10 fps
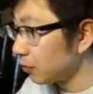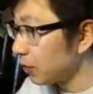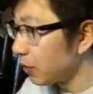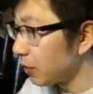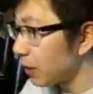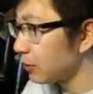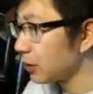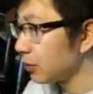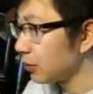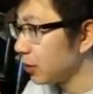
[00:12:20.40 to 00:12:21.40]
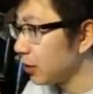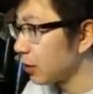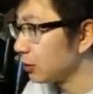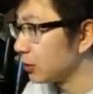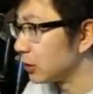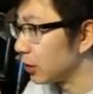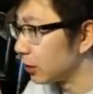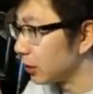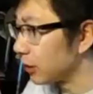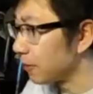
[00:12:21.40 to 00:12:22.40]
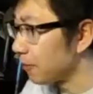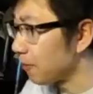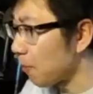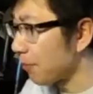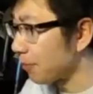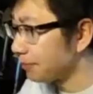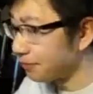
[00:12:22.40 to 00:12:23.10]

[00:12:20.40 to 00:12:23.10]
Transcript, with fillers: マイク設定枠してあげて、うん。